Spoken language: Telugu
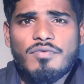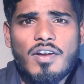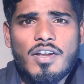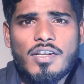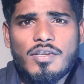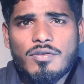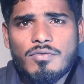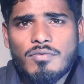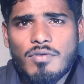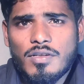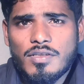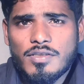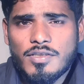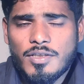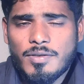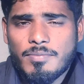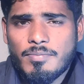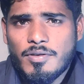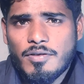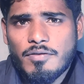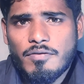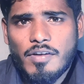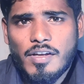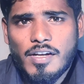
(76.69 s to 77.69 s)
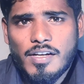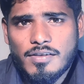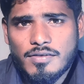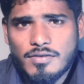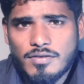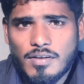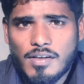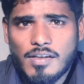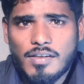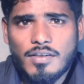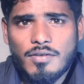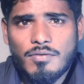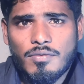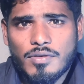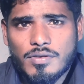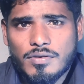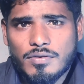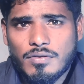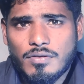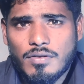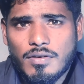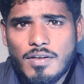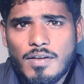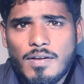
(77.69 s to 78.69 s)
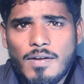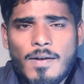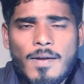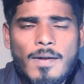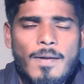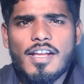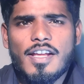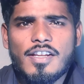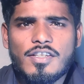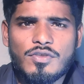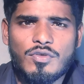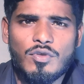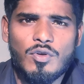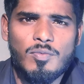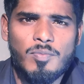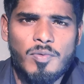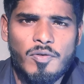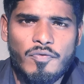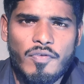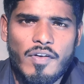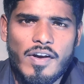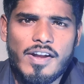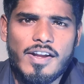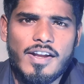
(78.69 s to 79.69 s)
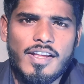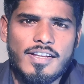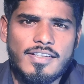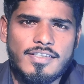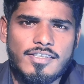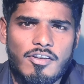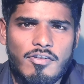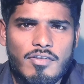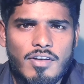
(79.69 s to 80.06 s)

ఫైవ్ ట్వెల్వ్ జీబీ వేరియన్స్తో అయితే వస్తుంది నెక్స్ట్ ఓపో ఫైండ్ ఎక్స్